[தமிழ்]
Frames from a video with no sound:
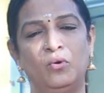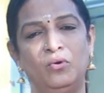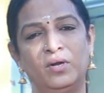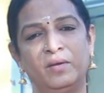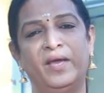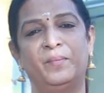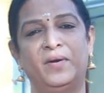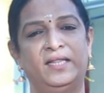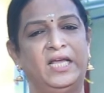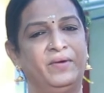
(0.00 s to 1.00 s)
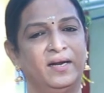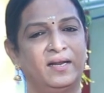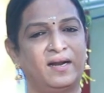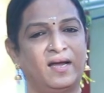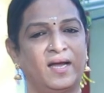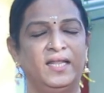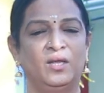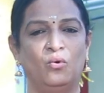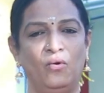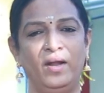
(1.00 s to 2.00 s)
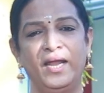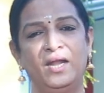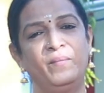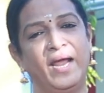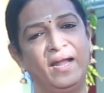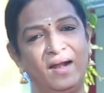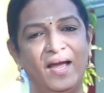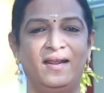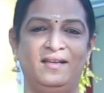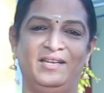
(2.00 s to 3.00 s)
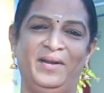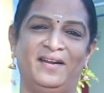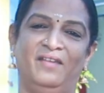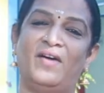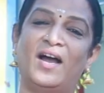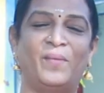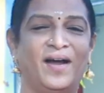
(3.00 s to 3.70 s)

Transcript: முன்னூறுக்கு மேற்பட்ட தெய்வங்கள் இருக்கிறாங்க இந்த கோயிலில் இன்னும் என்னெல்லாம் இருக்குது அப்படின்றத வாங்க